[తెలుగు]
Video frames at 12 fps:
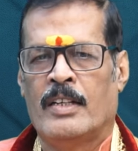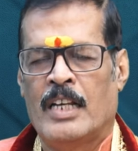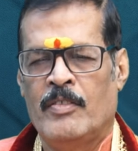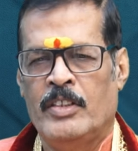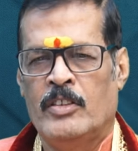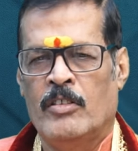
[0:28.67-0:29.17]

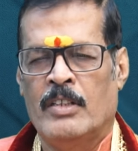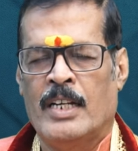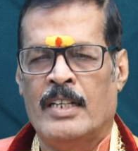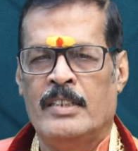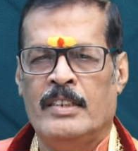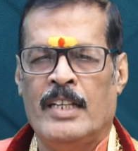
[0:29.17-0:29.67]
రవితో
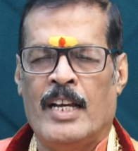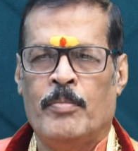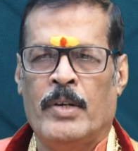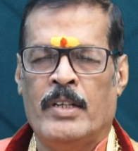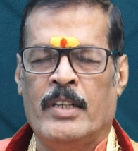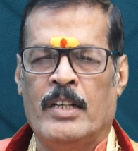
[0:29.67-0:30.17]
కలిసి
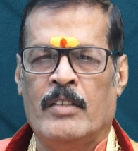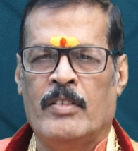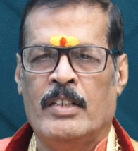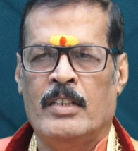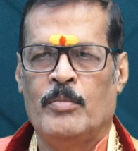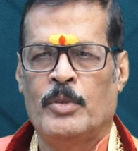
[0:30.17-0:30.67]

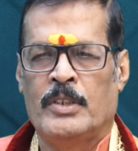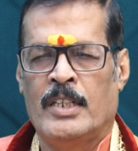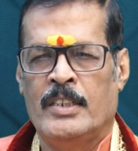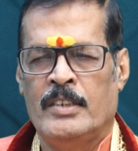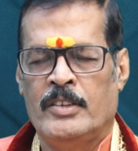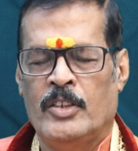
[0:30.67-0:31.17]
ఏర్పడినటువంటి
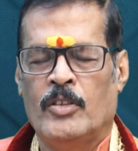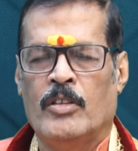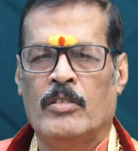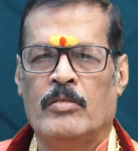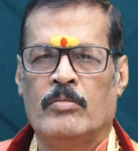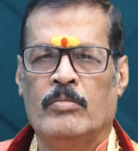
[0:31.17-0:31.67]
బుధాదిత్య
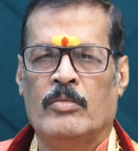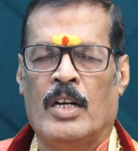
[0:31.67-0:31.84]
యోగం